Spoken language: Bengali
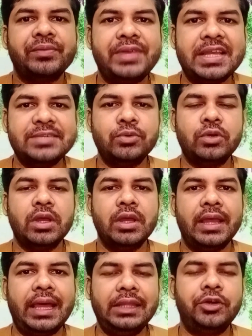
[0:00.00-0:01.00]
ফেসবুক
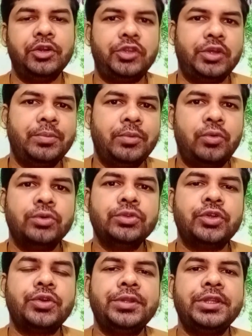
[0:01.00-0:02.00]
অ্যালগোরিদম কোন
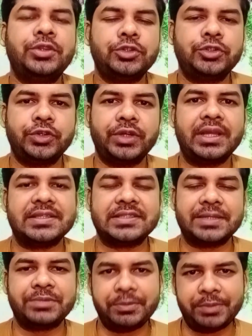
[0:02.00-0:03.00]
ধরনের দর্শকের কাছে
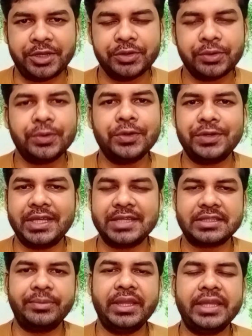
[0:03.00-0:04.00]
আপনার ভিডিওগুলো নিয়ে
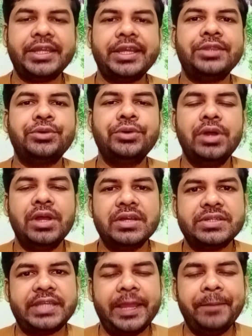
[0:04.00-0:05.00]
যাবে এটি কিন্তু
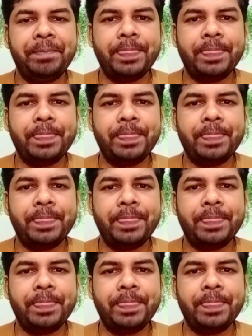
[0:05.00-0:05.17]
সে